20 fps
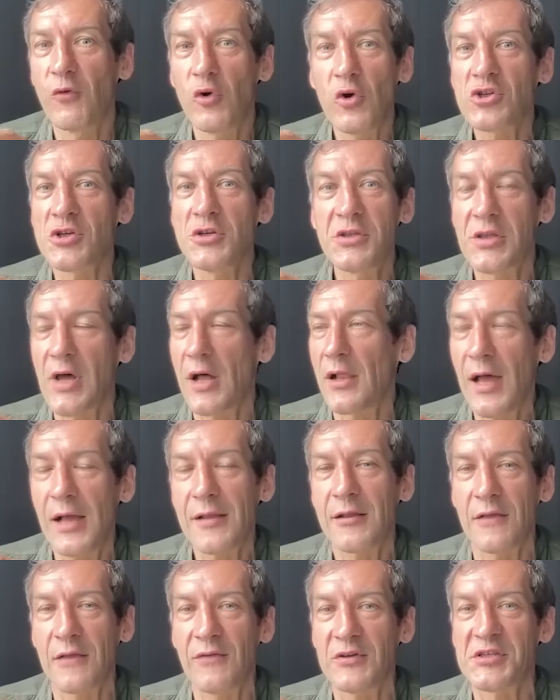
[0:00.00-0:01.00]
его очень
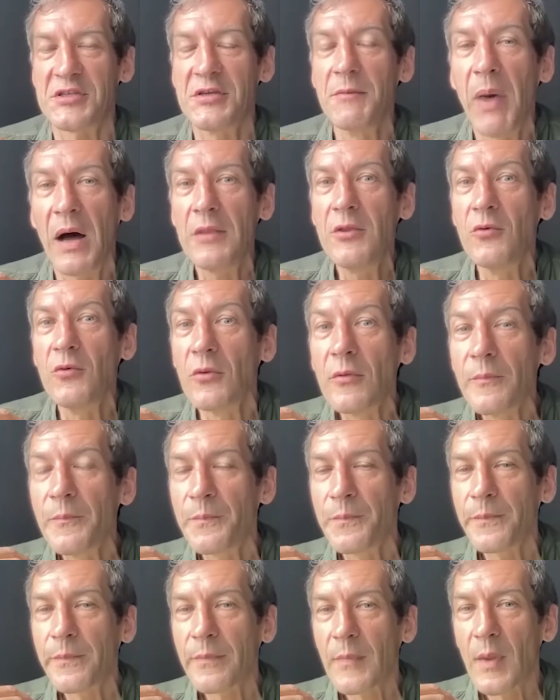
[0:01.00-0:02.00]
талантливо стебанул.
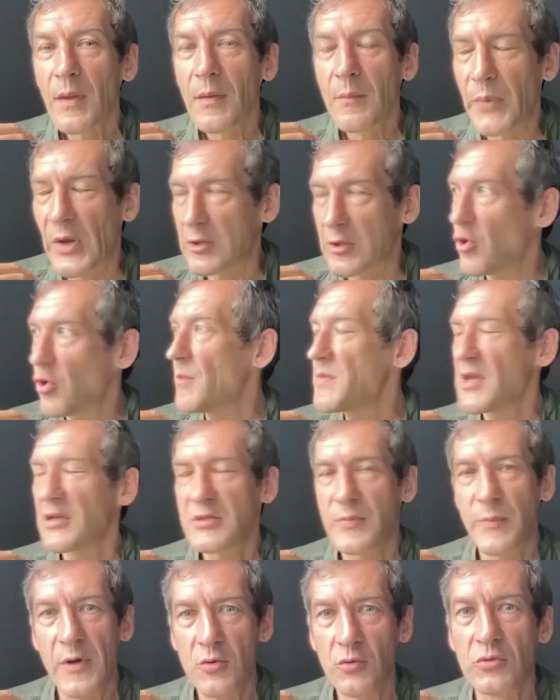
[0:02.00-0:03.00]
Потом я
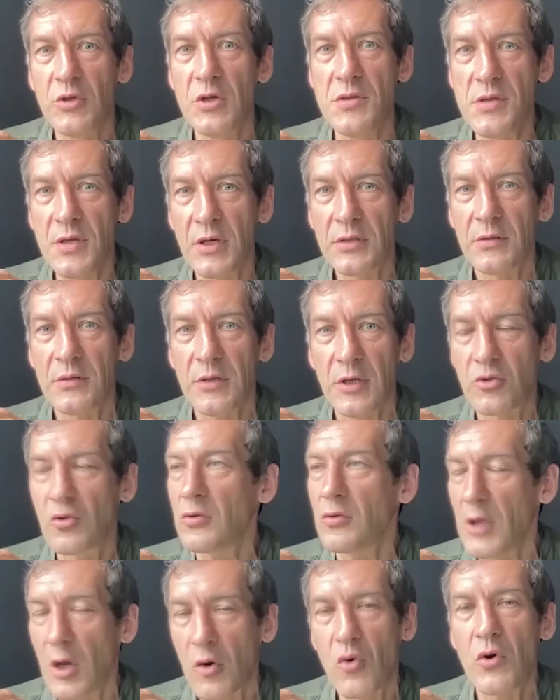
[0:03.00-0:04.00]
смотрю, да нет,
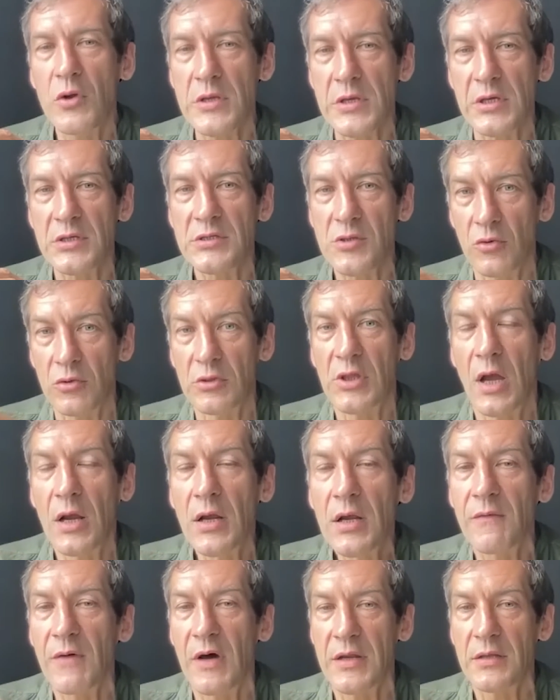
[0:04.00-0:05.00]
это он такой есть, он
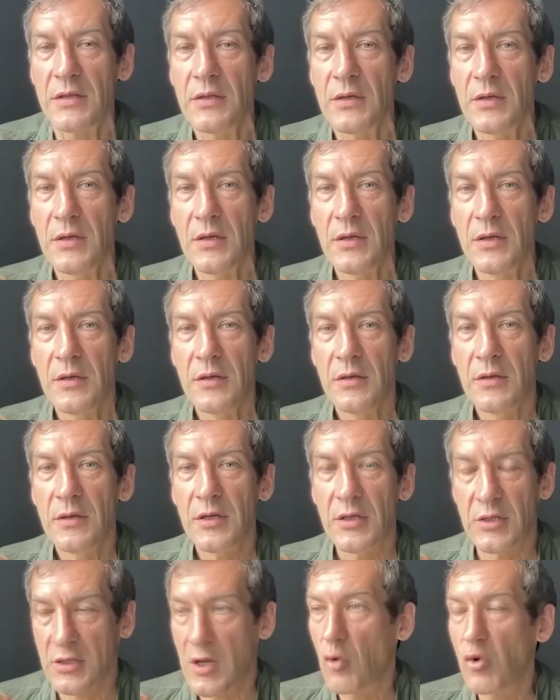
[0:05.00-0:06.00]
так говорит.
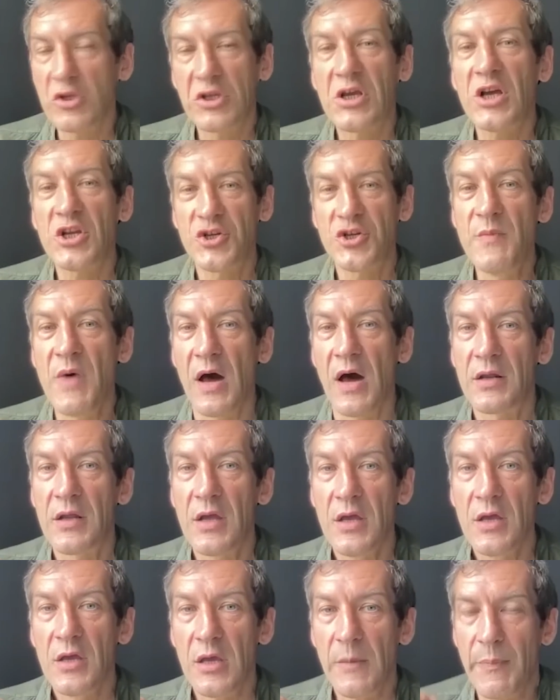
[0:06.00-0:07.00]
Это какой-то
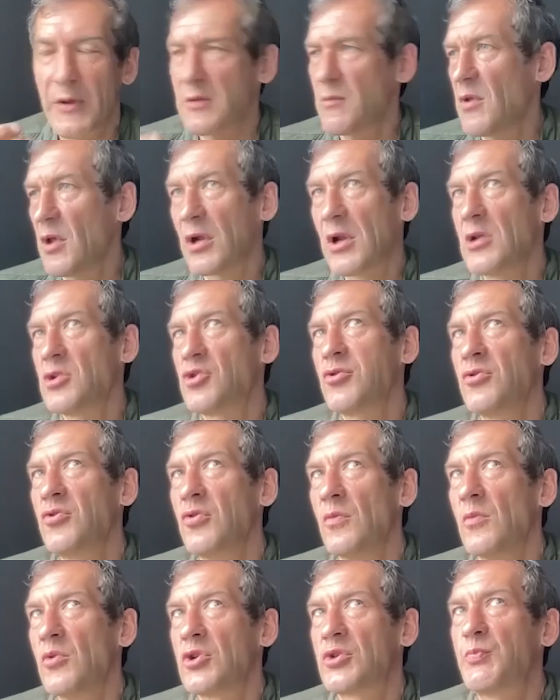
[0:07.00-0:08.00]
кошмар. И поэтому я гляжу,
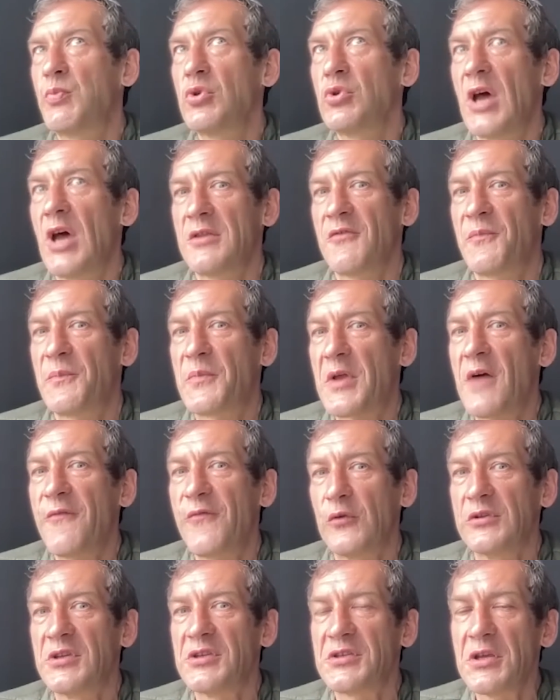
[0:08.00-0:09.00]
думаю, может, Буданов
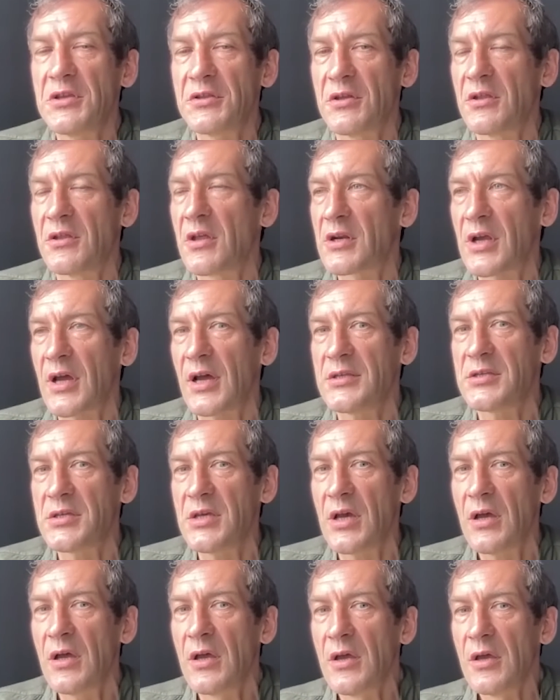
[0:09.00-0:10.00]
прав, он действительно на
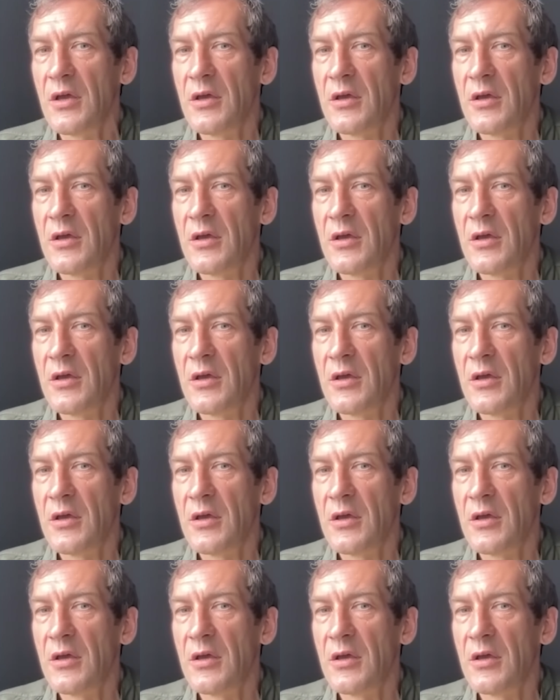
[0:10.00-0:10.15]
наркоте